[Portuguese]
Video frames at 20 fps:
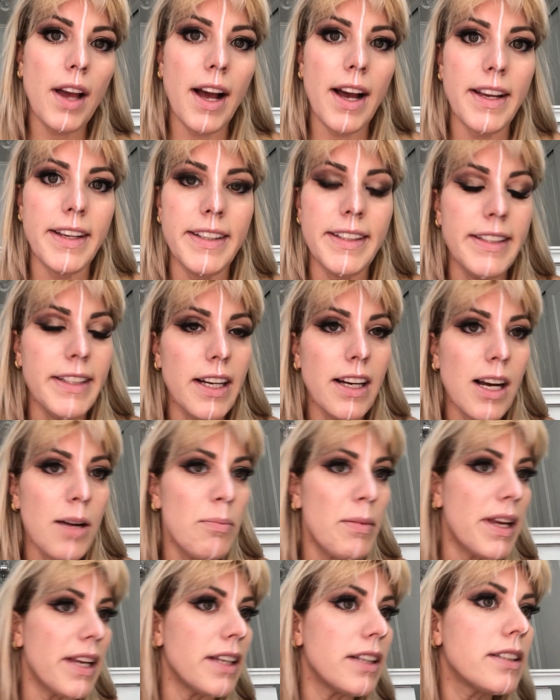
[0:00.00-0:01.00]
Aí
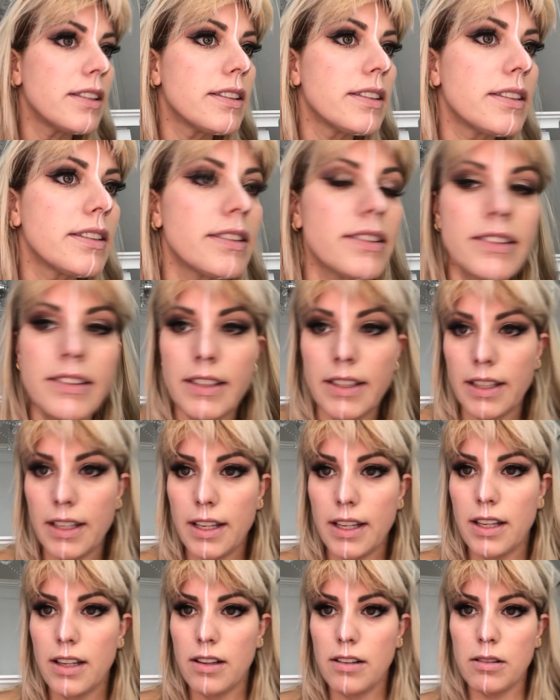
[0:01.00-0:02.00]
acabei.
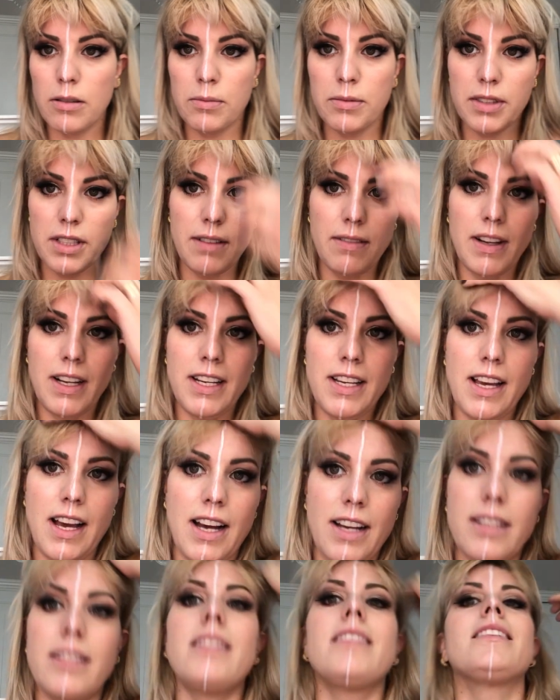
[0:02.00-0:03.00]
Vamos
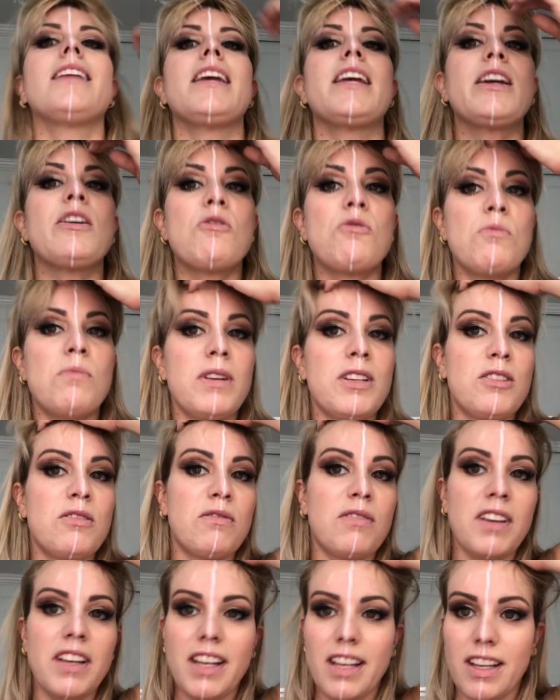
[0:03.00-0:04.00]
avaliar se tem alguma
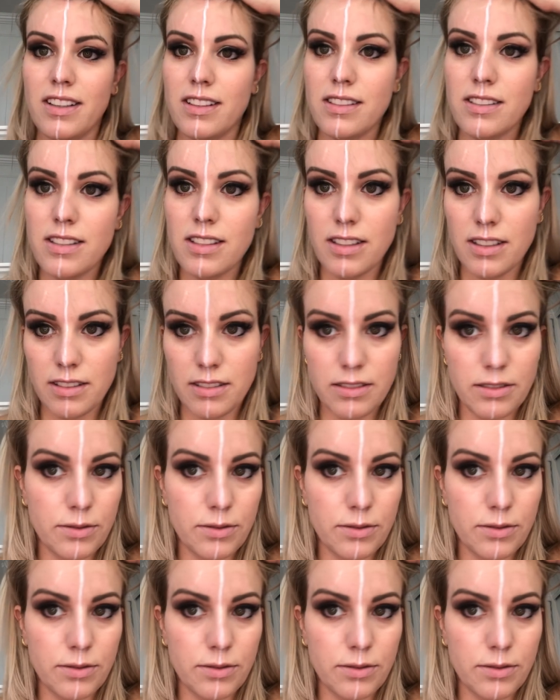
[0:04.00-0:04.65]
diferença.